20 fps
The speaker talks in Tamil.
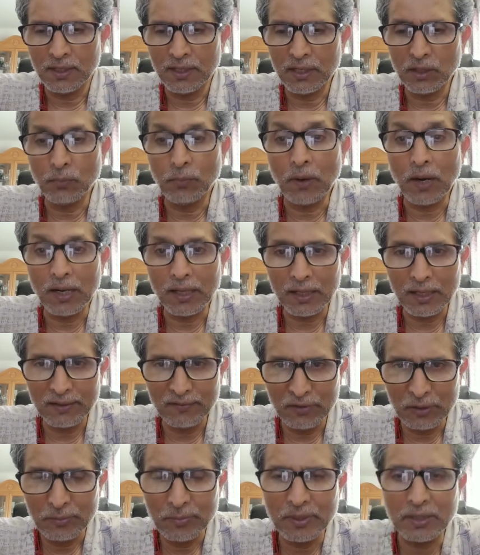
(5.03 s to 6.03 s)
எனது பாடலை
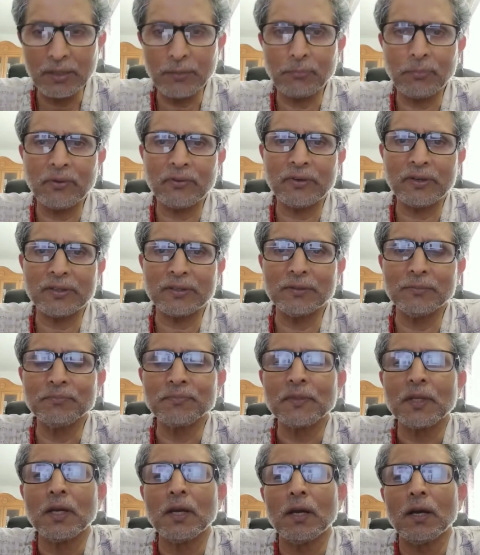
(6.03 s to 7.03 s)
விரும்பி
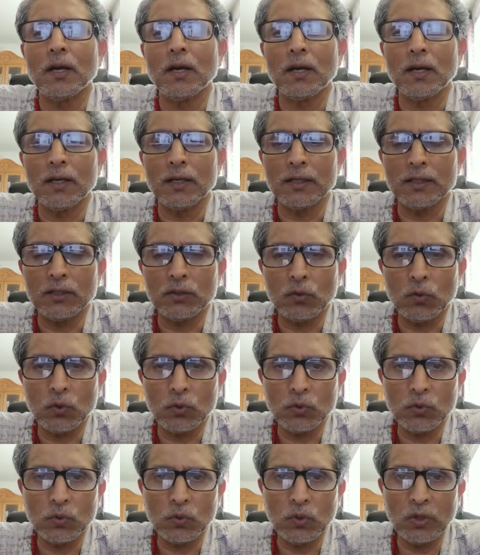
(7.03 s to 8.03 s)
என்று
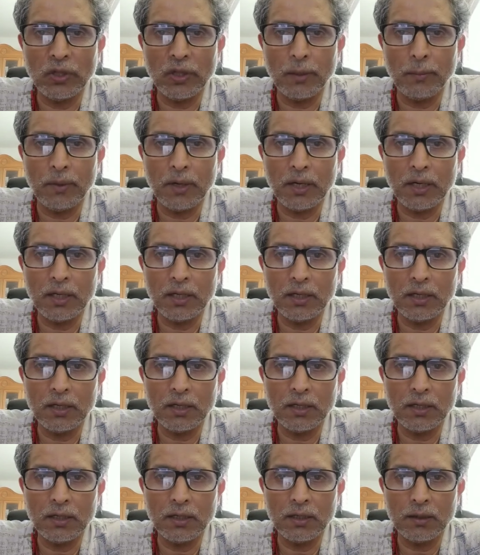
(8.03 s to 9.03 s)
ஒரு உன்னதமான
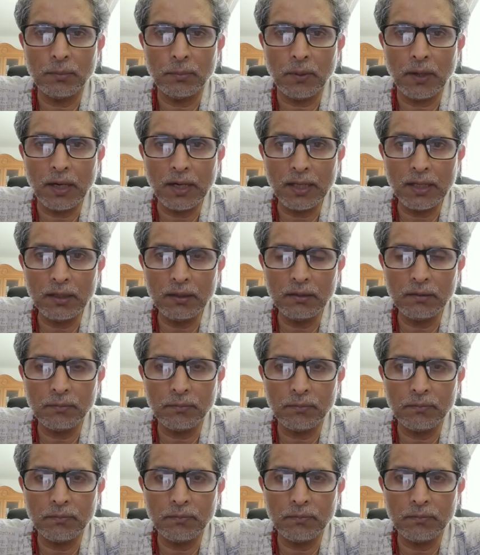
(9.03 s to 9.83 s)
பாடல்